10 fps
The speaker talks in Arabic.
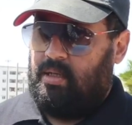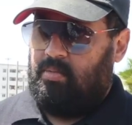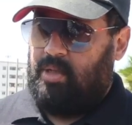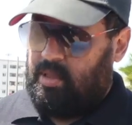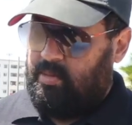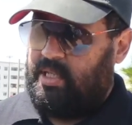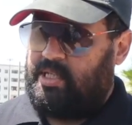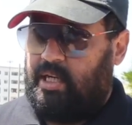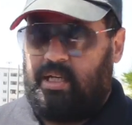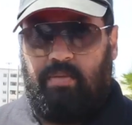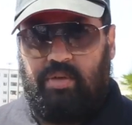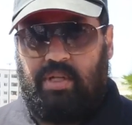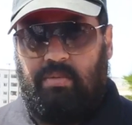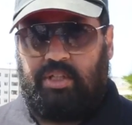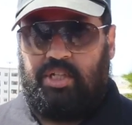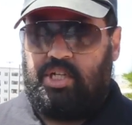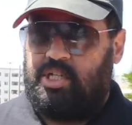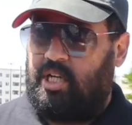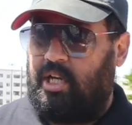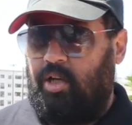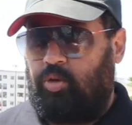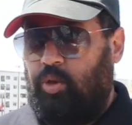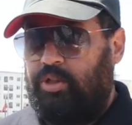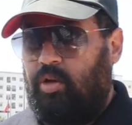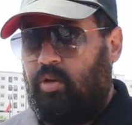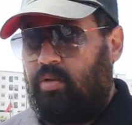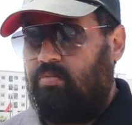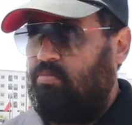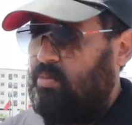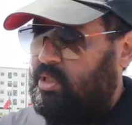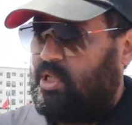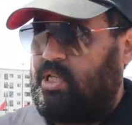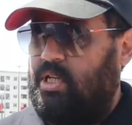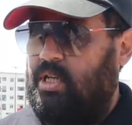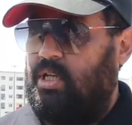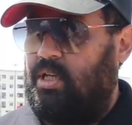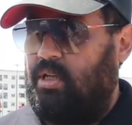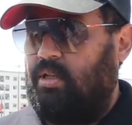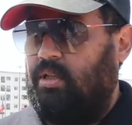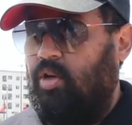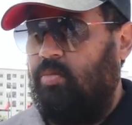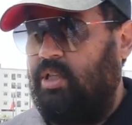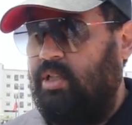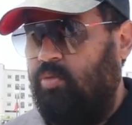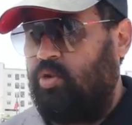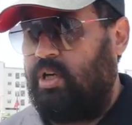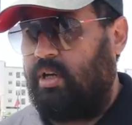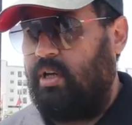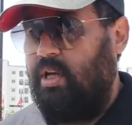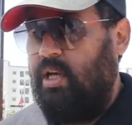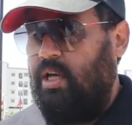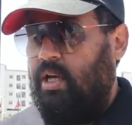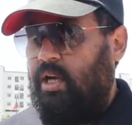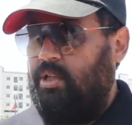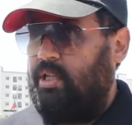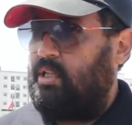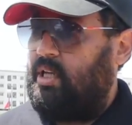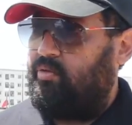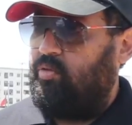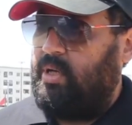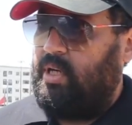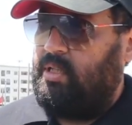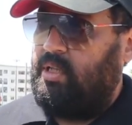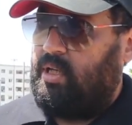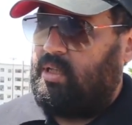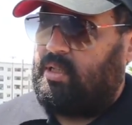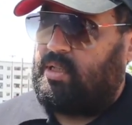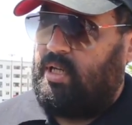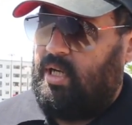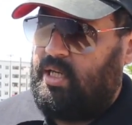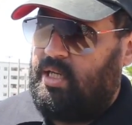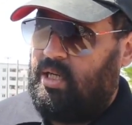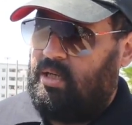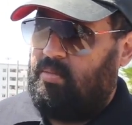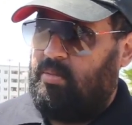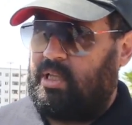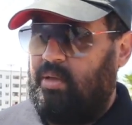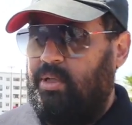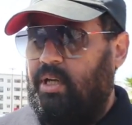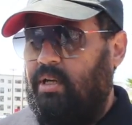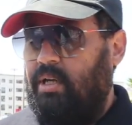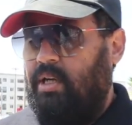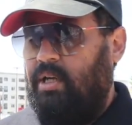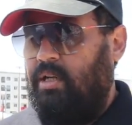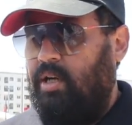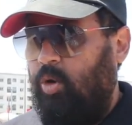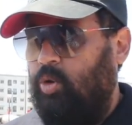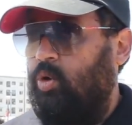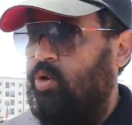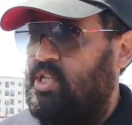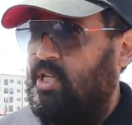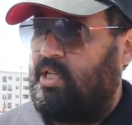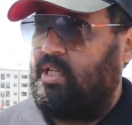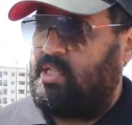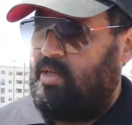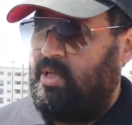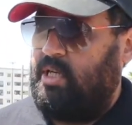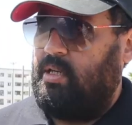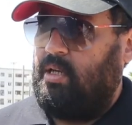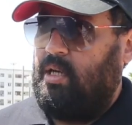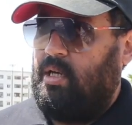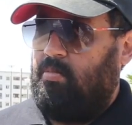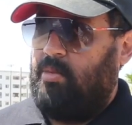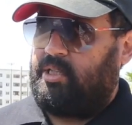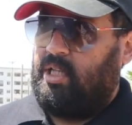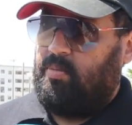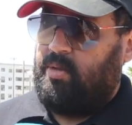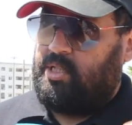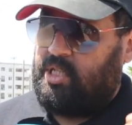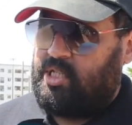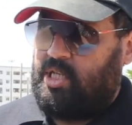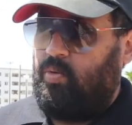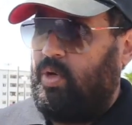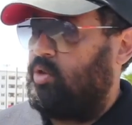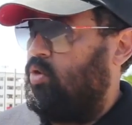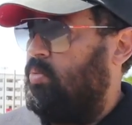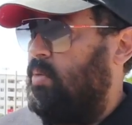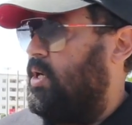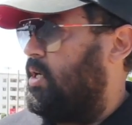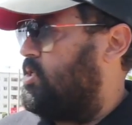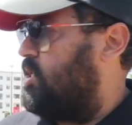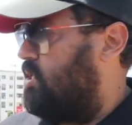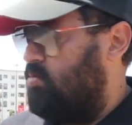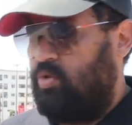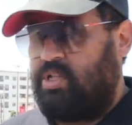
بالعربيه تعرابس لا ما خديتش انت راه غياخذ واحد اخر هذاك الشيء اللهم هذا منكر حنا اللي كنعرفوا بان كعائله مطلبنا لا حضور شركه تامين ما طالبين حتى شي تعويض وما باغين حتى شي